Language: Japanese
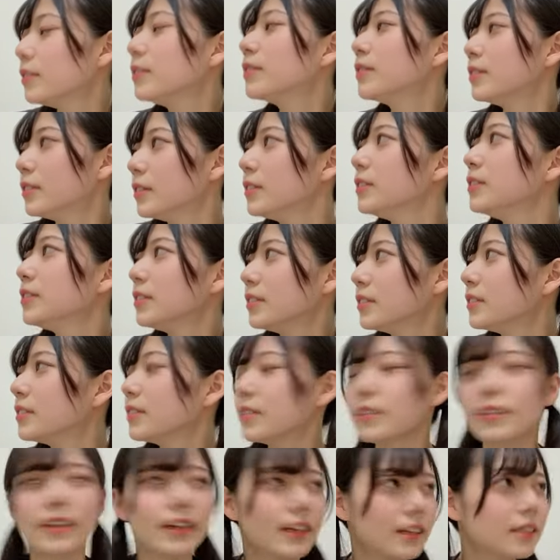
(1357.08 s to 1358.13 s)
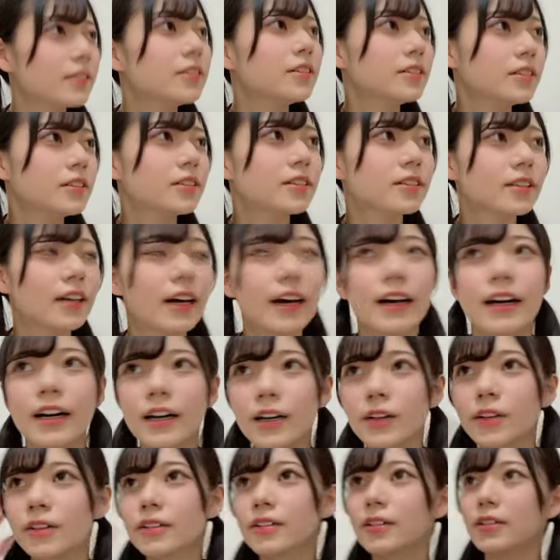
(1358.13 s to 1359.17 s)
こういうのとかこういうのとか
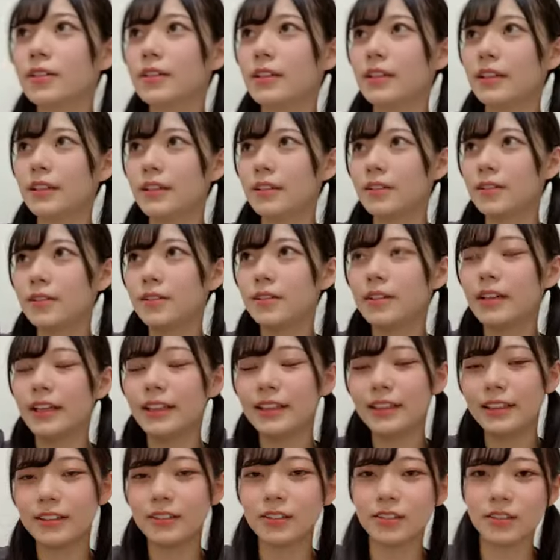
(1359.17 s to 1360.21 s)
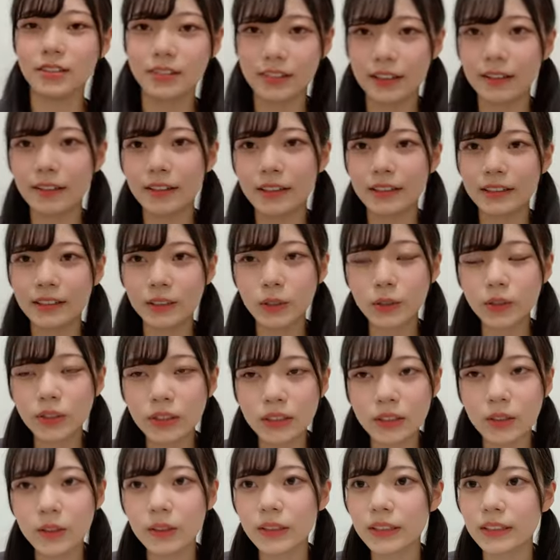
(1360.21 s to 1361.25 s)
こうこうやってるのとか一
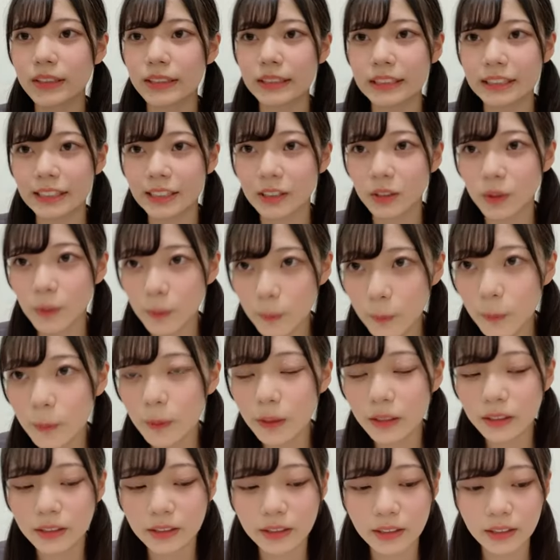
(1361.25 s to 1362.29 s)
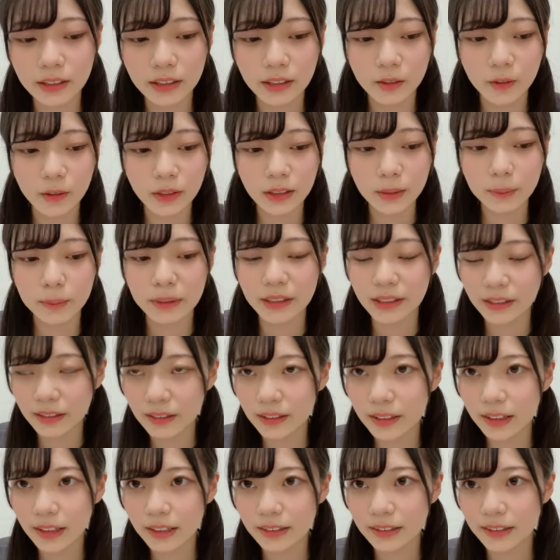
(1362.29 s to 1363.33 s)
つ一つにちゃんとなんだろう意味
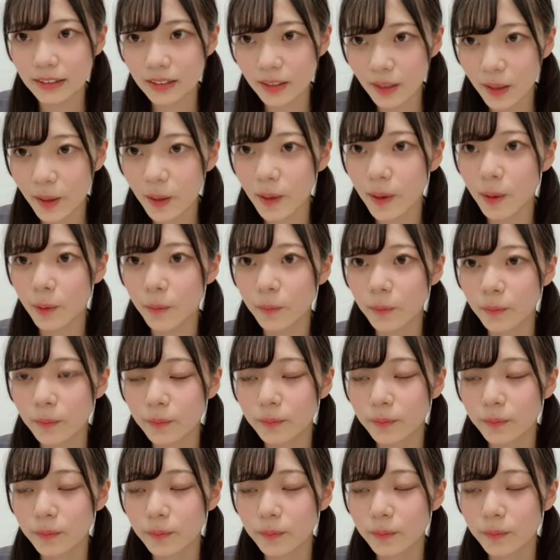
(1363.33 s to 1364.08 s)
があって